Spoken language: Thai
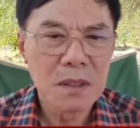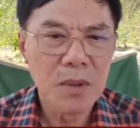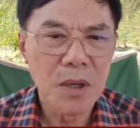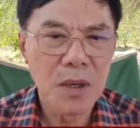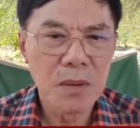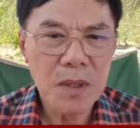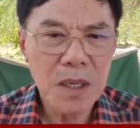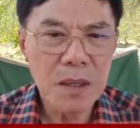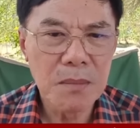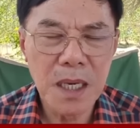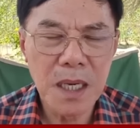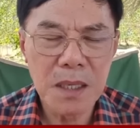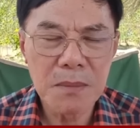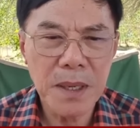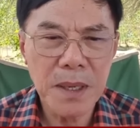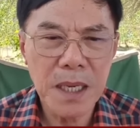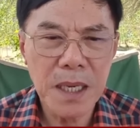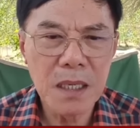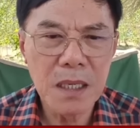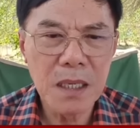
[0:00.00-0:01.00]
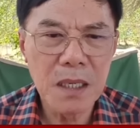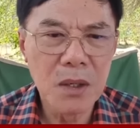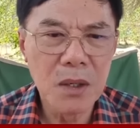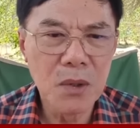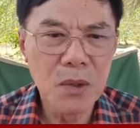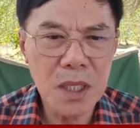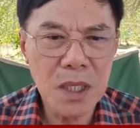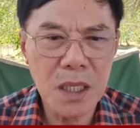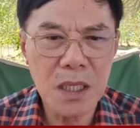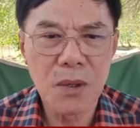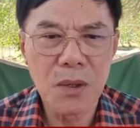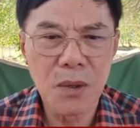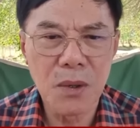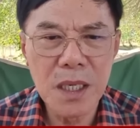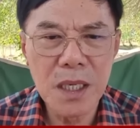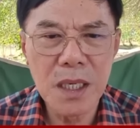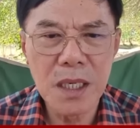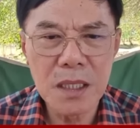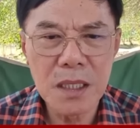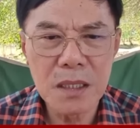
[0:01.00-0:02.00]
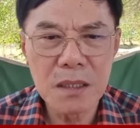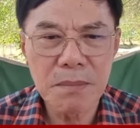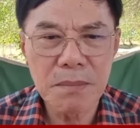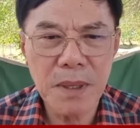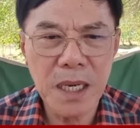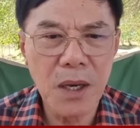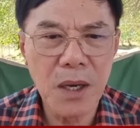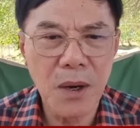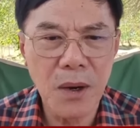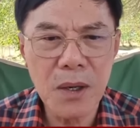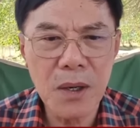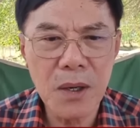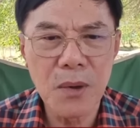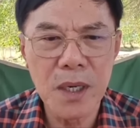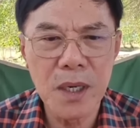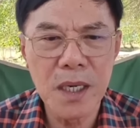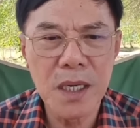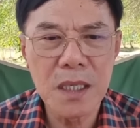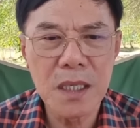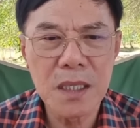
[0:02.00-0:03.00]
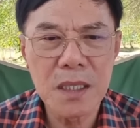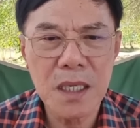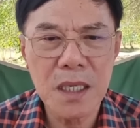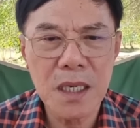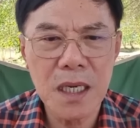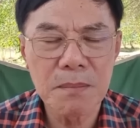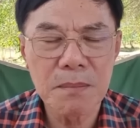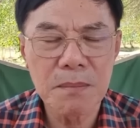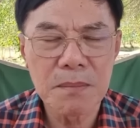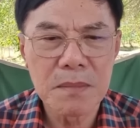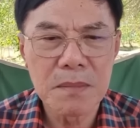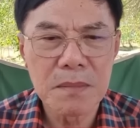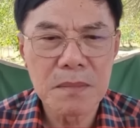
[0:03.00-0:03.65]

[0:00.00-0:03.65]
ผมก็เหมือนเป็นลูกศิษย์คนหนึ่งเป็นน้องคนหนึ่งนะครับ